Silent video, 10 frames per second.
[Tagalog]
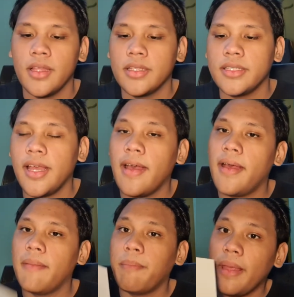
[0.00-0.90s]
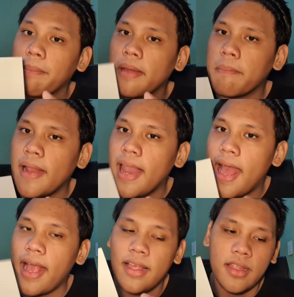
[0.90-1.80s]
Sa paper pa
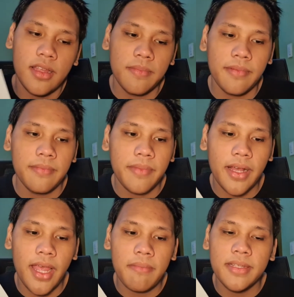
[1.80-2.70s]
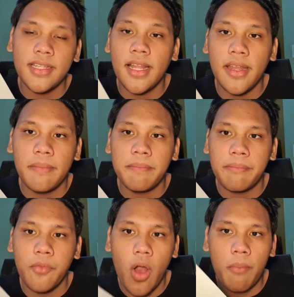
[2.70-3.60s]
lang, magkaiba sila ng
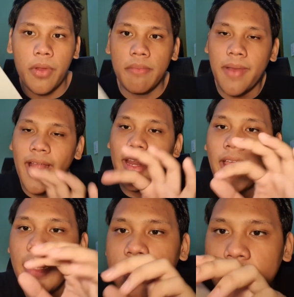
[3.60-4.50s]
coupon ban and